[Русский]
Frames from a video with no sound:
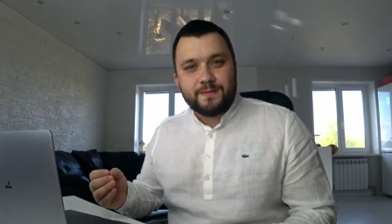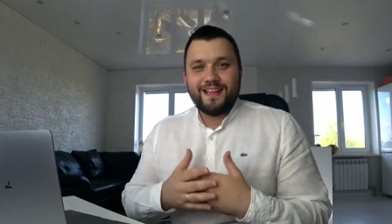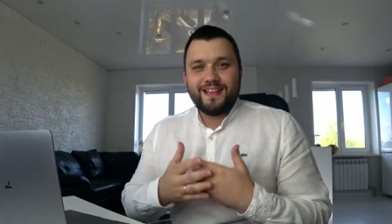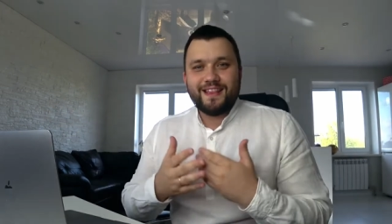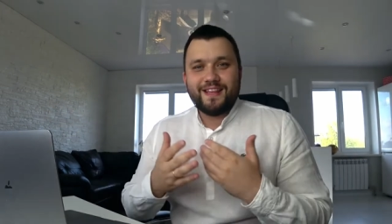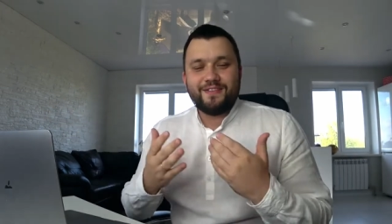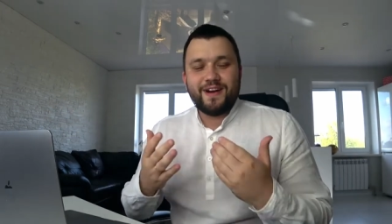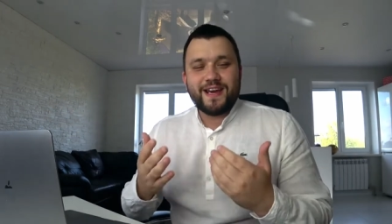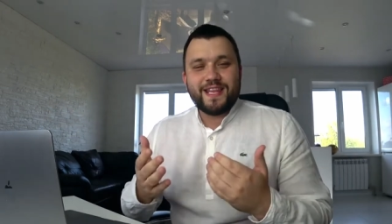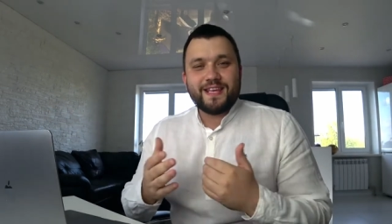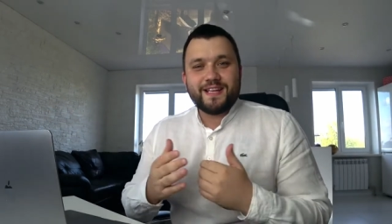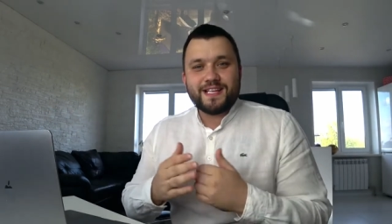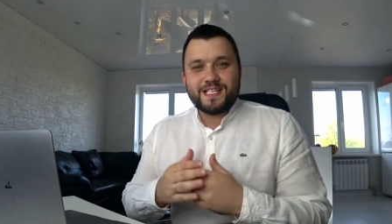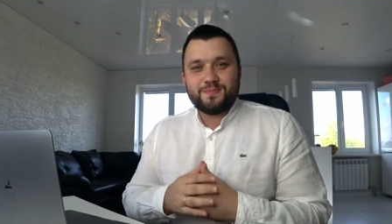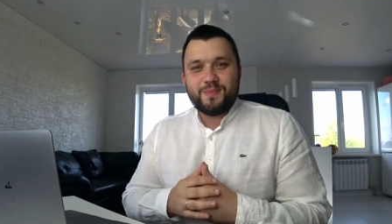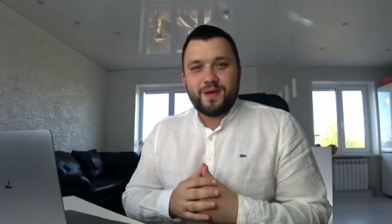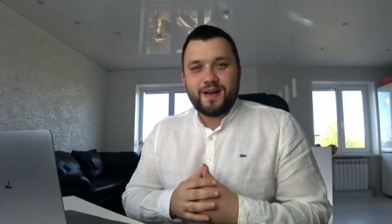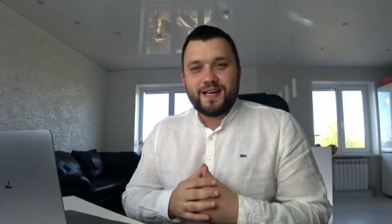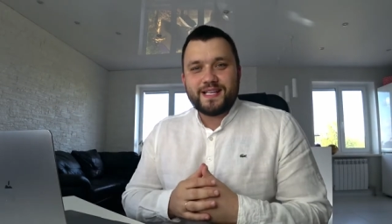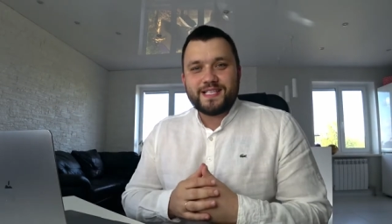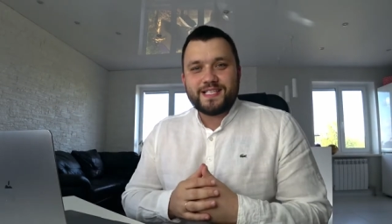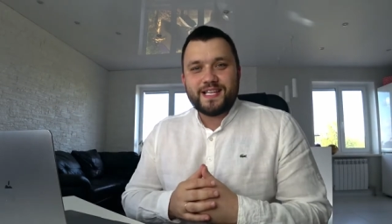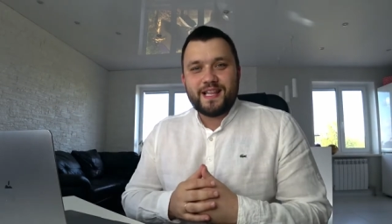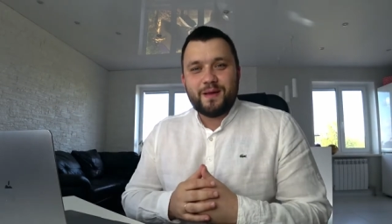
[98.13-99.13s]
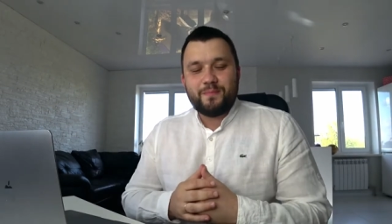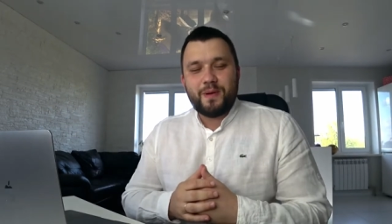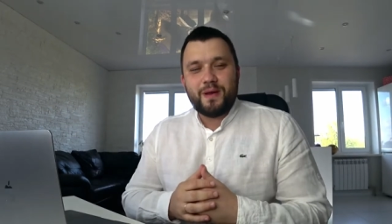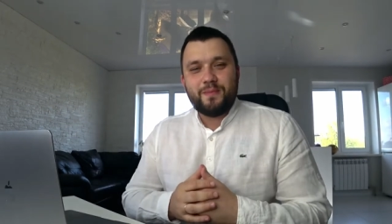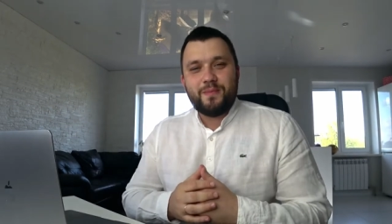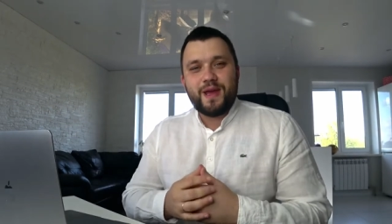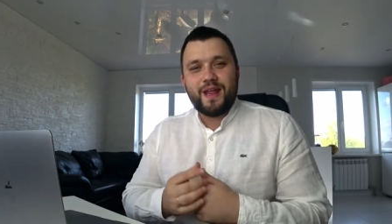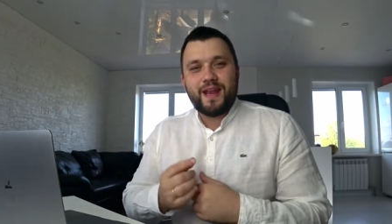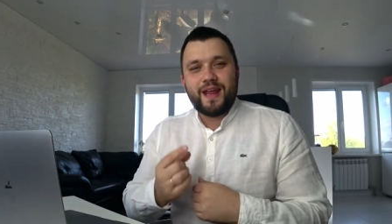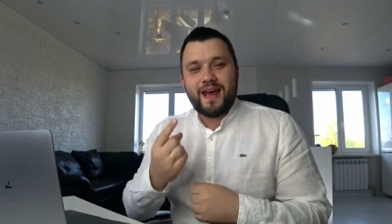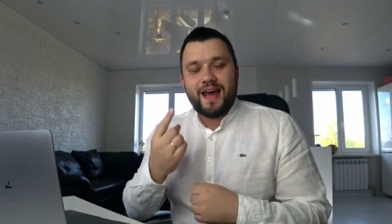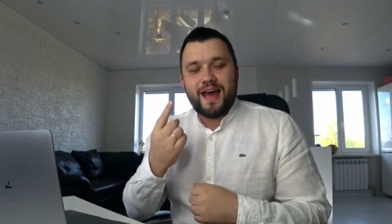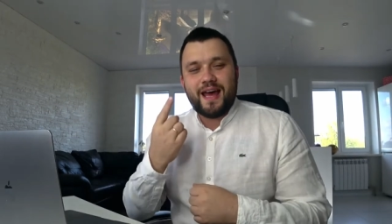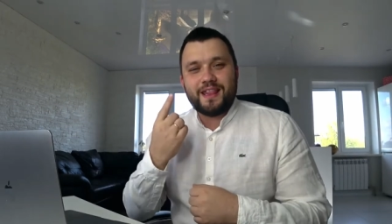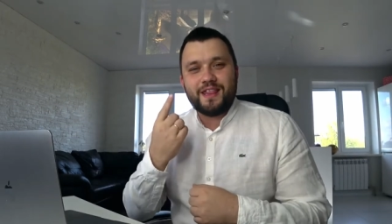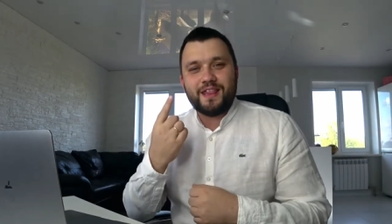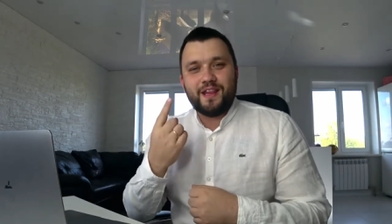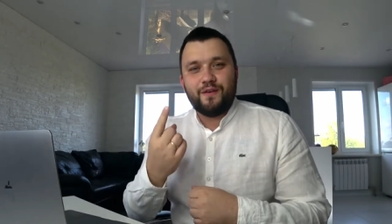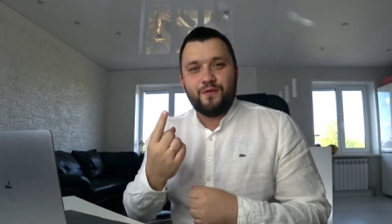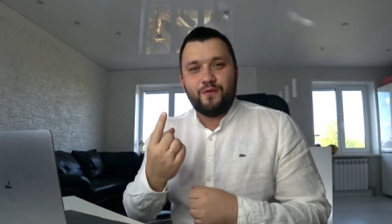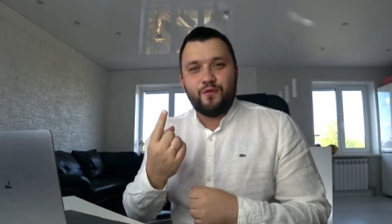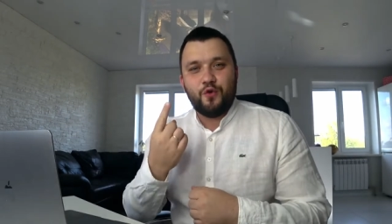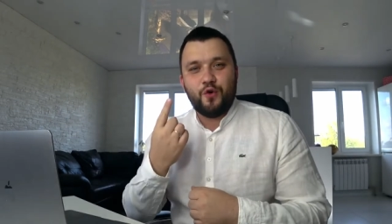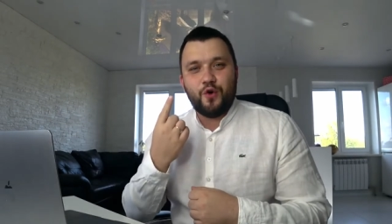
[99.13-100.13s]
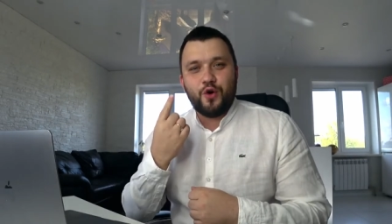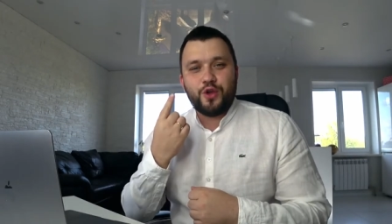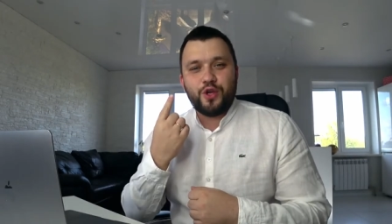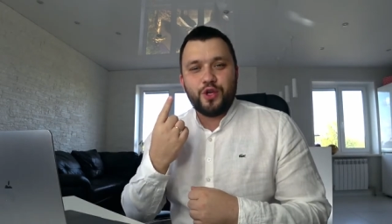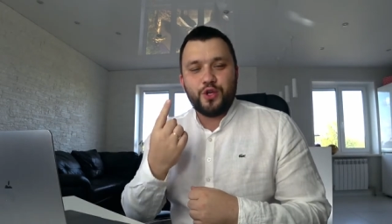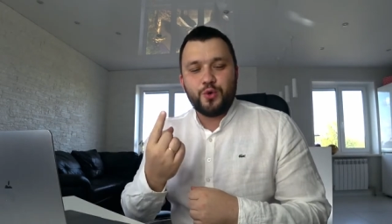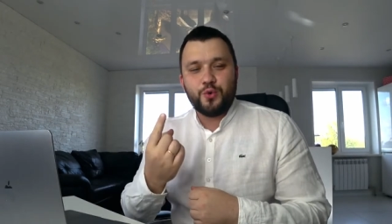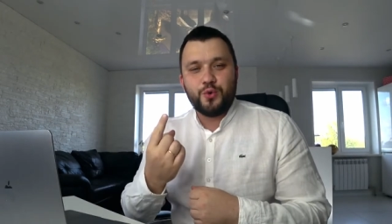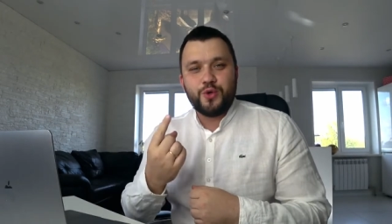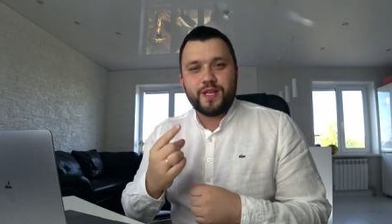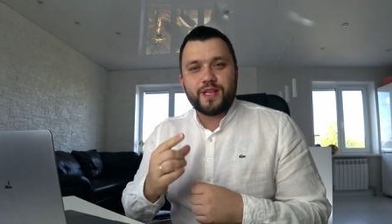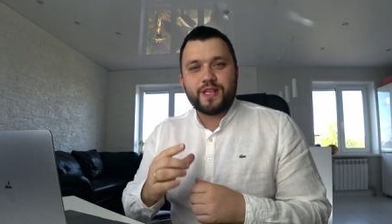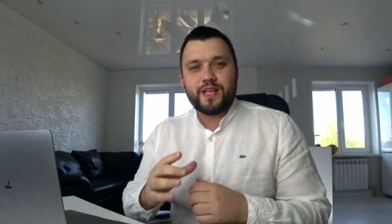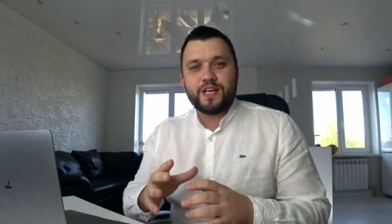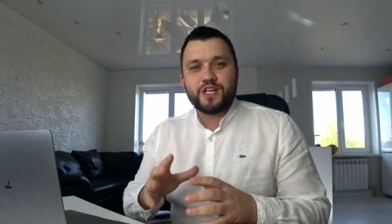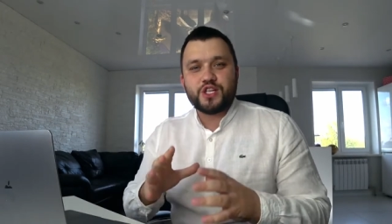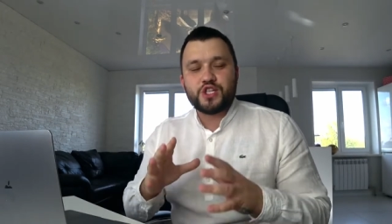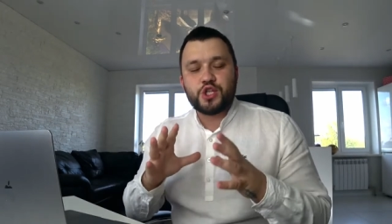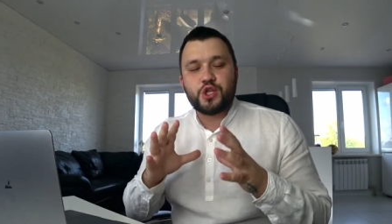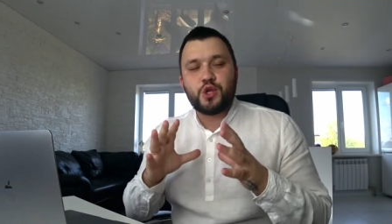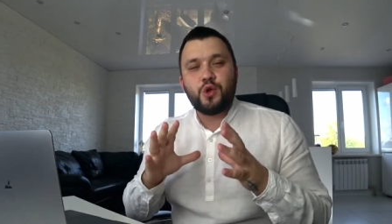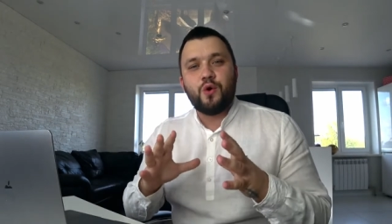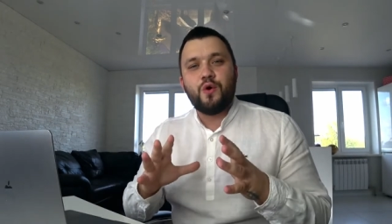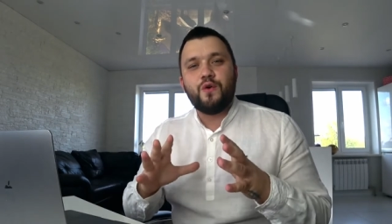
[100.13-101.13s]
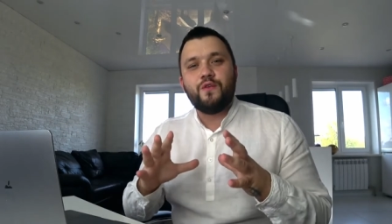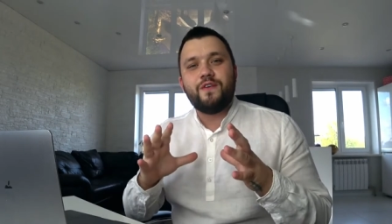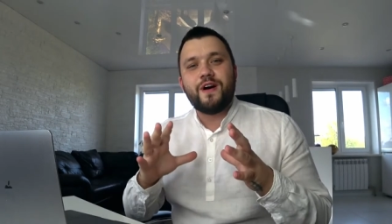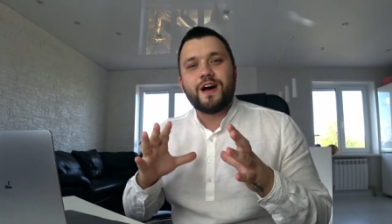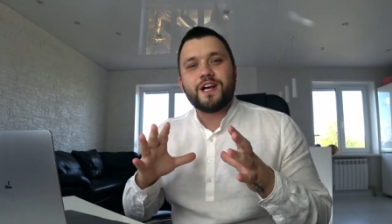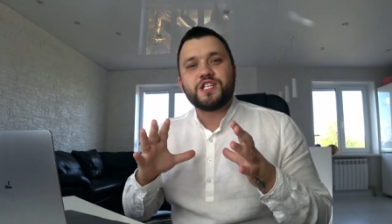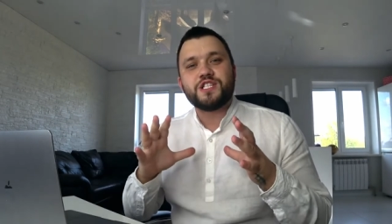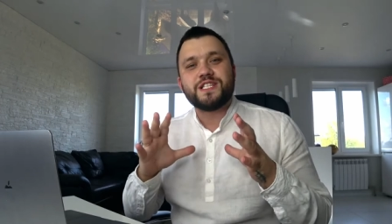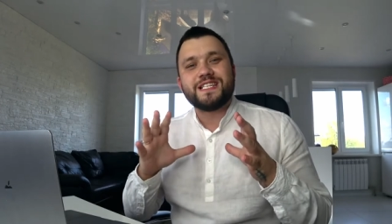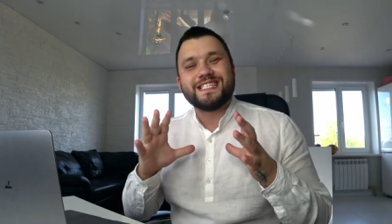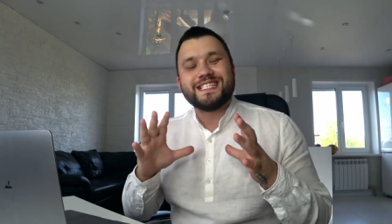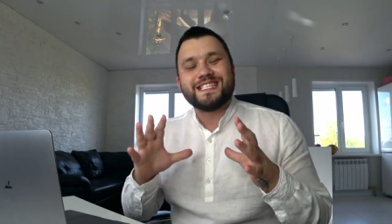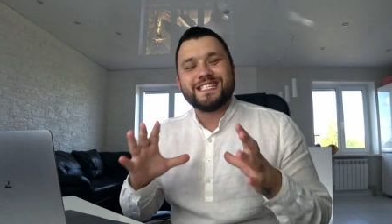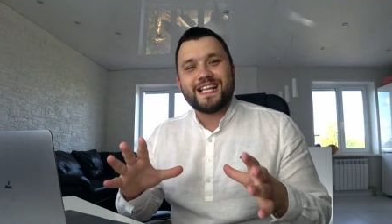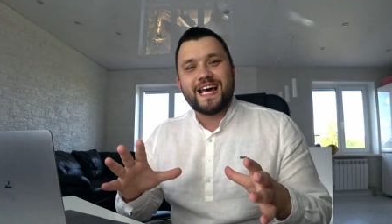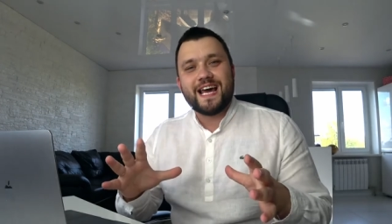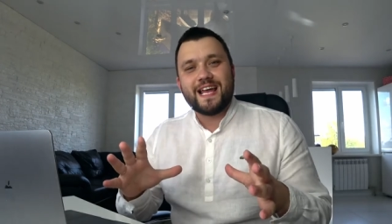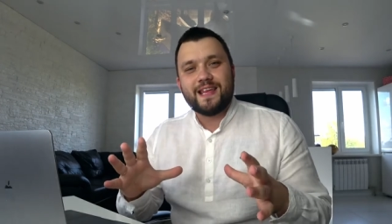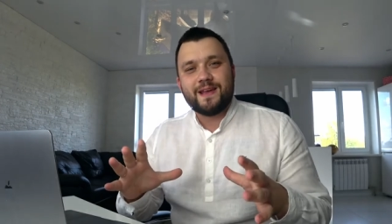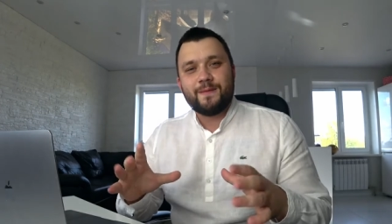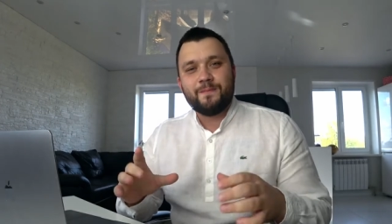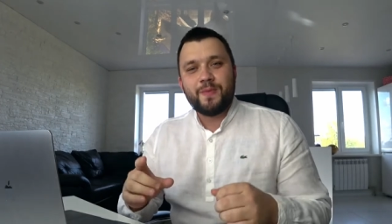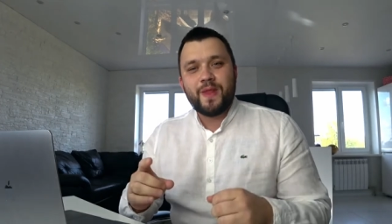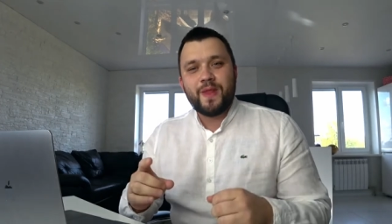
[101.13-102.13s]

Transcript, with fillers: Давайте разбираться на примере одного юнита. Что важно знать?